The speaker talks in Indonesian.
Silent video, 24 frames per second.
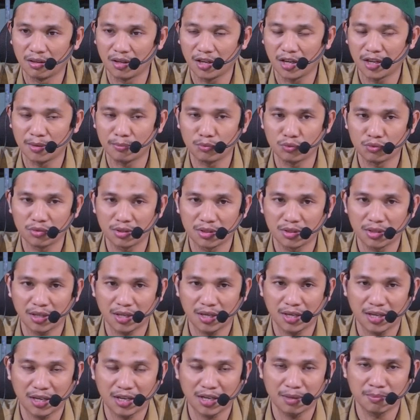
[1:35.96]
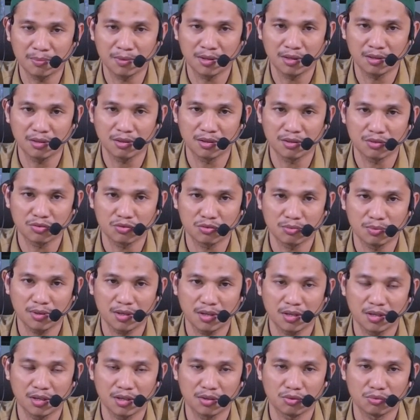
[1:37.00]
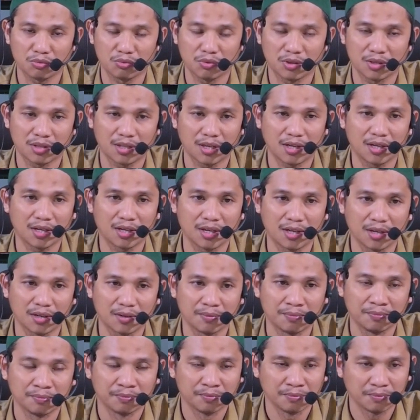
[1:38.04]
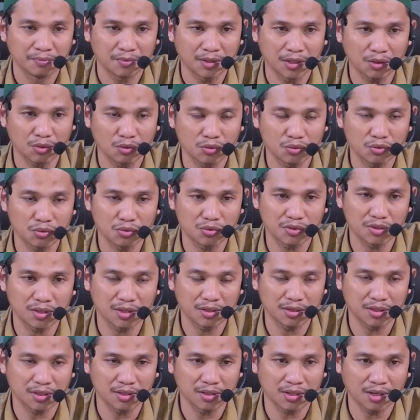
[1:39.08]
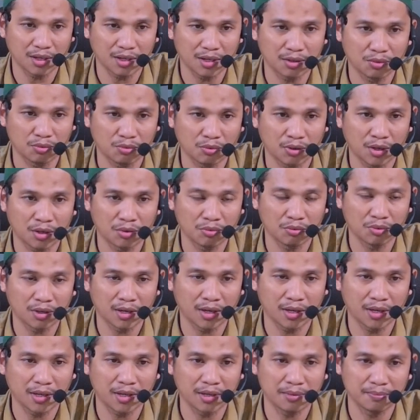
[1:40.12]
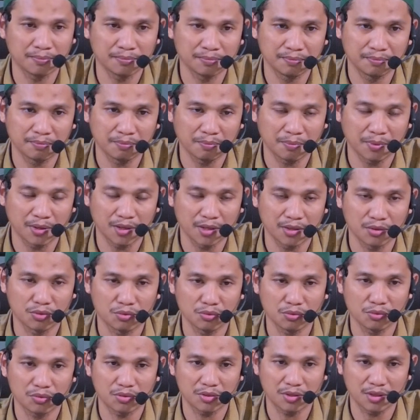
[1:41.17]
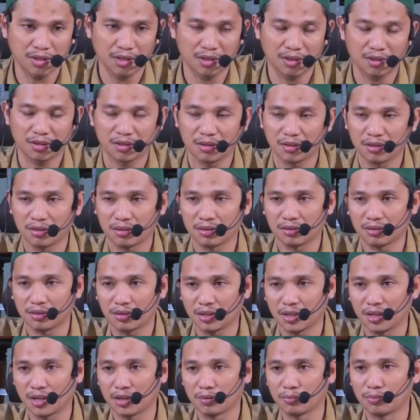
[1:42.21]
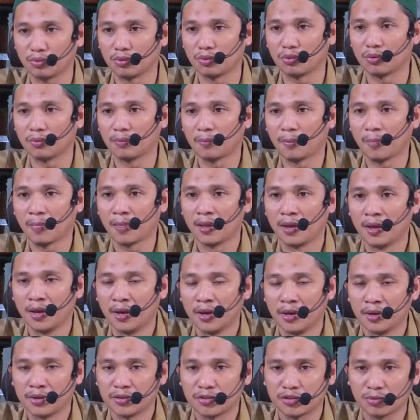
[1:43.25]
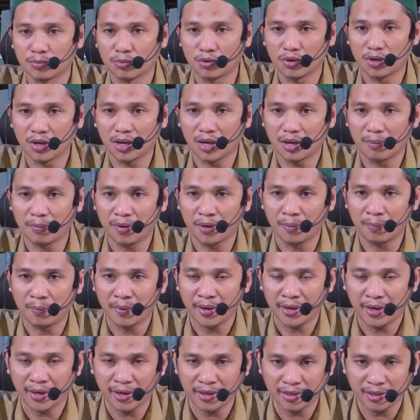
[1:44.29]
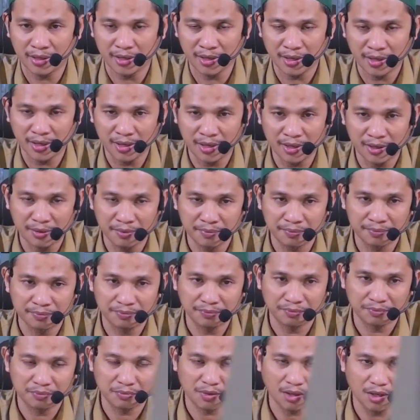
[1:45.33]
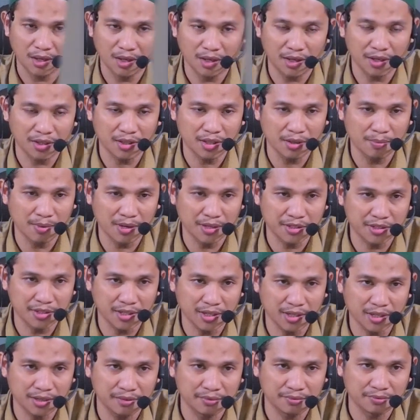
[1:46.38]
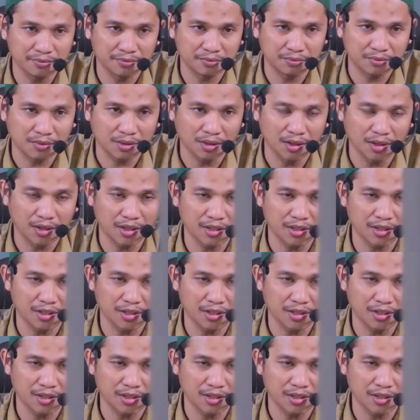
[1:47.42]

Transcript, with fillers: ilmu tentang agama Allah Subhanahu wa taala terkhususnya tentang Al-Qur'anul Karim pada juz yang ke-30. Semoga apa-apa yang kita dengar, yang kita baca, yang